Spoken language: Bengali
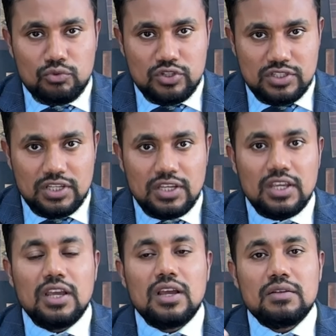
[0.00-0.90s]
প্রসেসে
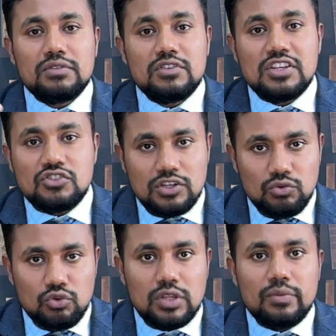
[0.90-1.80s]
ডিস্টিটিউট
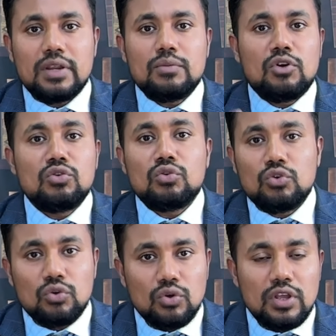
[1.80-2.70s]
হতে পারে বা অন্য
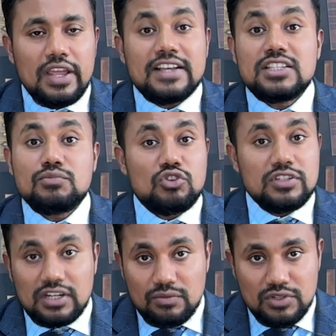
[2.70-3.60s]
কোনো এক্সেপশনাল
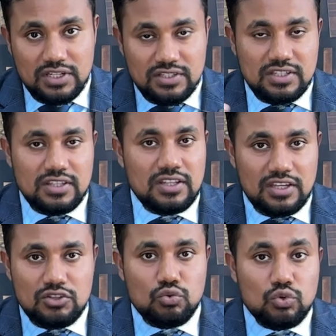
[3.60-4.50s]
সার্কামস্টান্সেসে তিনি
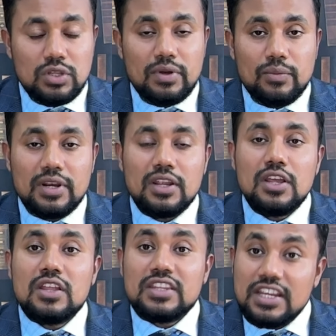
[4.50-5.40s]
কিছু করতে পারবেন
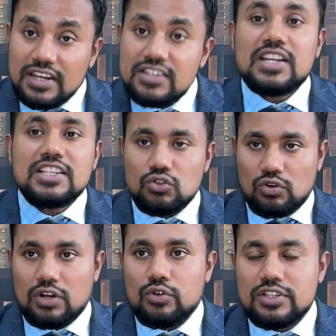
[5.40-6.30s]
এটাই চ্যালেঞ্জ
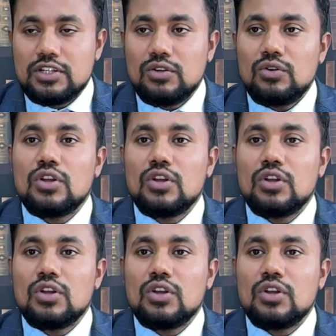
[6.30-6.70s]
করা হয়েছিল